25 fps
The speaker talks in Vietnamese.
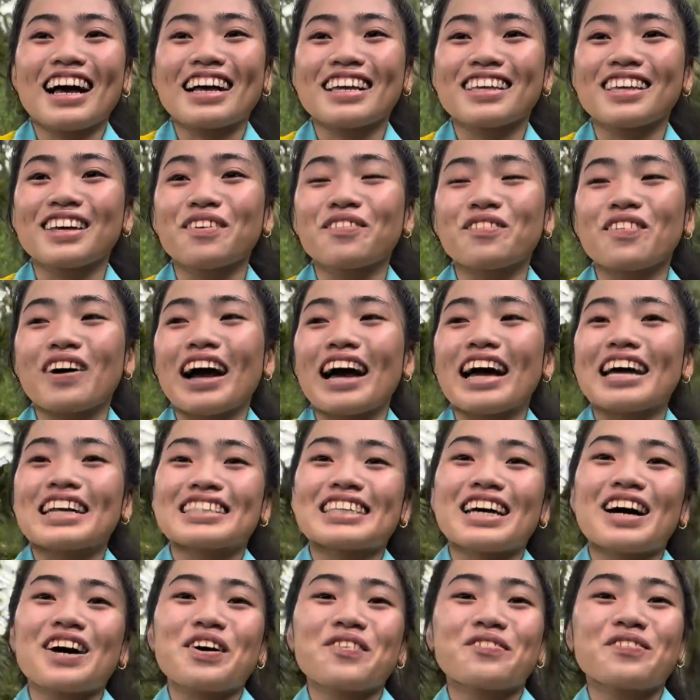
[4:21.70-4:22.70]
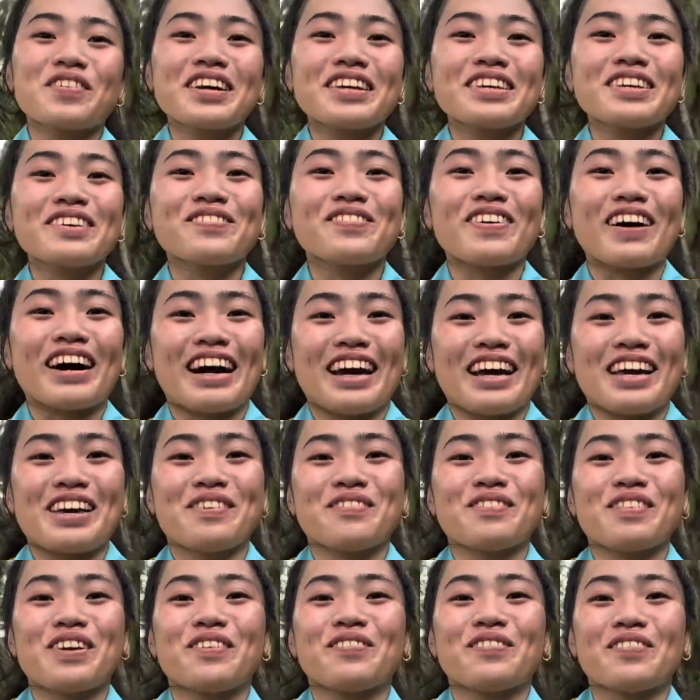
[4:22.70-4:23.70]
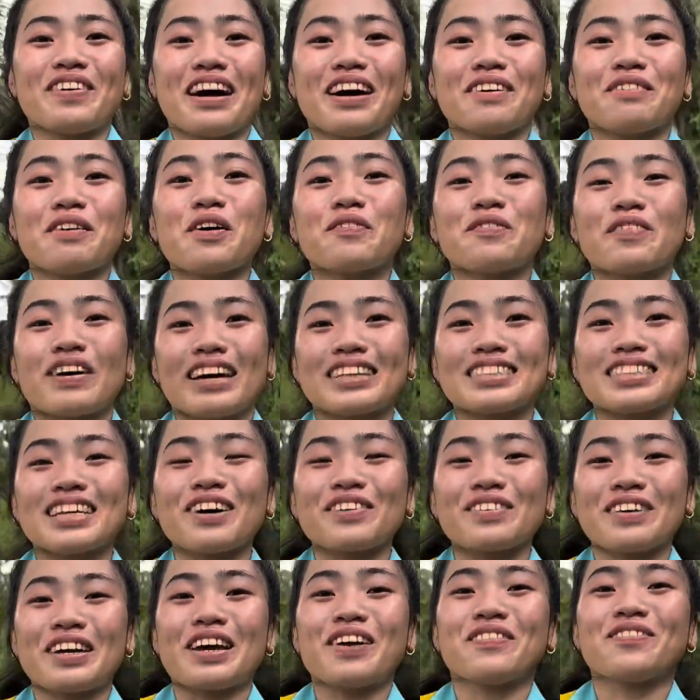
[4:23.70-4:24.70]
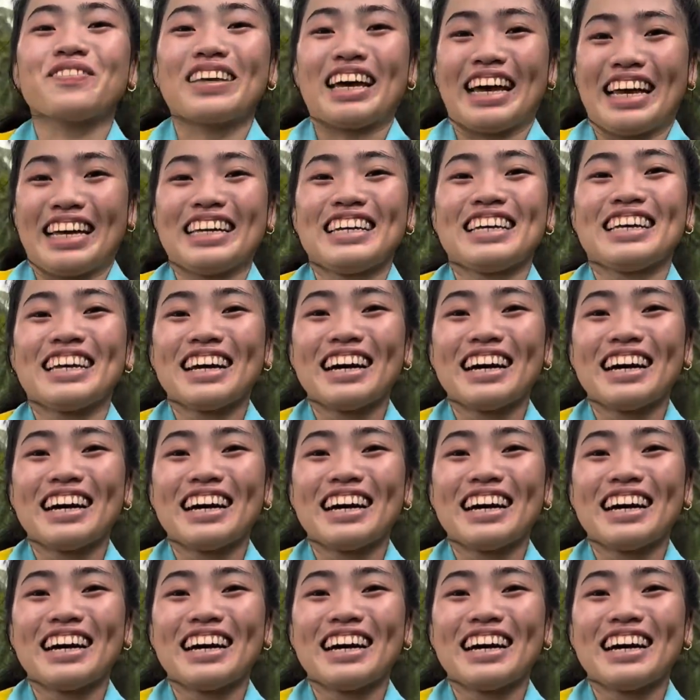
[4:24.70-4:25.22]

nhưng ai sao em biết nhưng mà em là mẹ ba mẹ sao thì em vậy